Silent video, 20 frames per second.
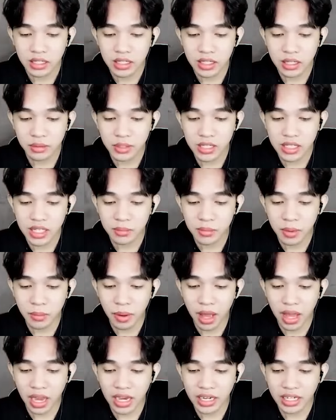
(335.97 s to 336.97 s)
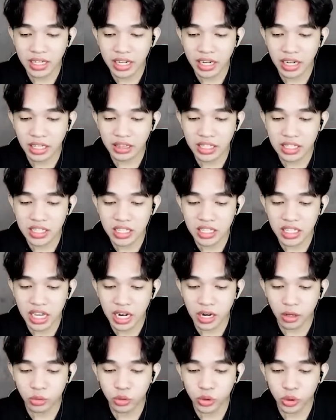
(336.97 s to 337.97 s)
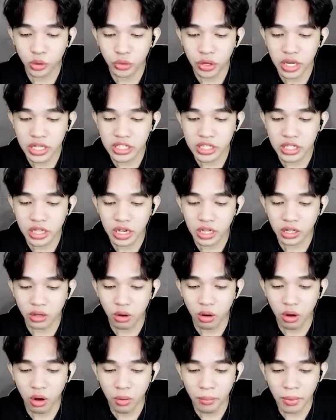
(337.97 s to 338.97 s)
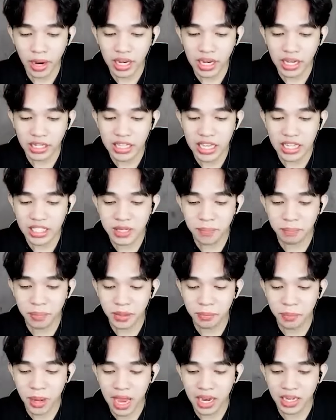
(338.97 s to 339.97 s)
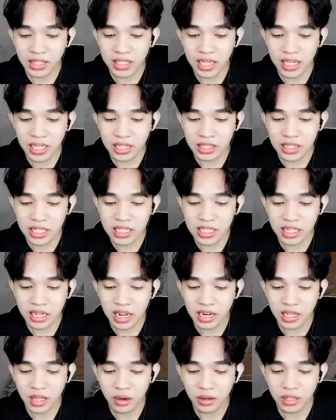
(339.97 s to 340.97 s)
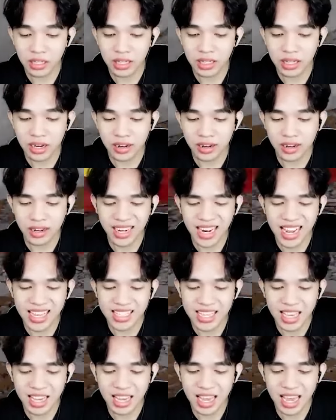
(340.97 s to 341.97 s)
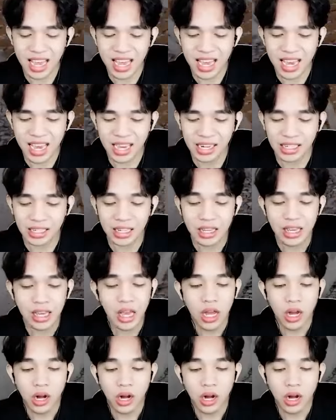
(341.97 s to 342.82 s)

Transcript: Dia bisa memakan kereta secara utuh guys dengan Oh my god, dia cepat banget ya kita serang ya. Rasakan.